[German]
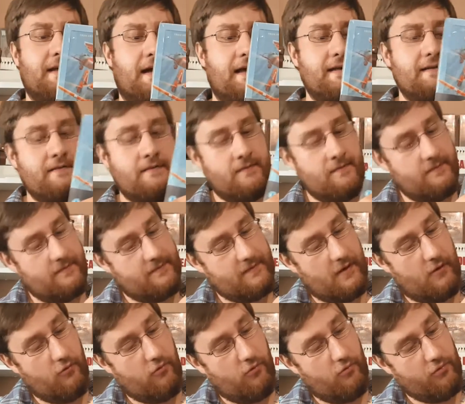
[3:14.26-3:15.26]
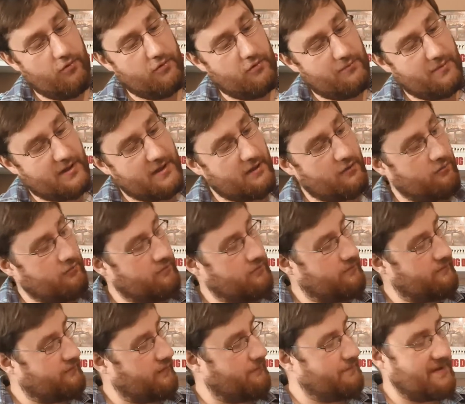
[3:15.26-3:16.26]
Teil, auch ohne Nummerierung,
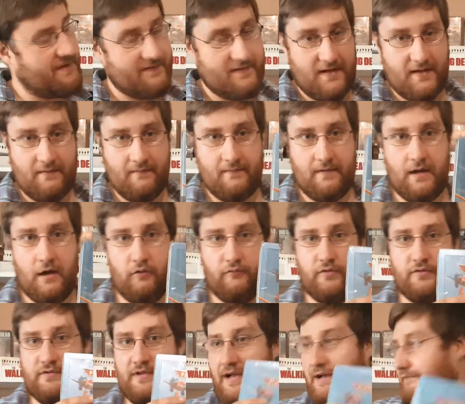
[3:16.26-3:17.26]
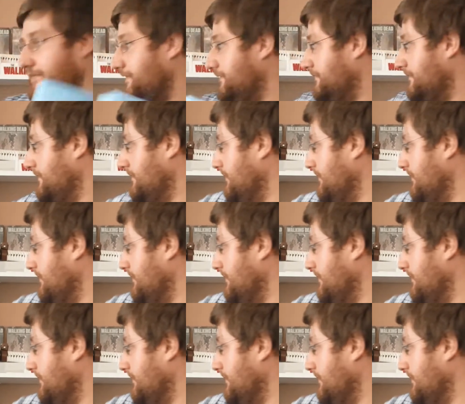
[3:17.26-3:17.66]
von Pixar, auch von Savi.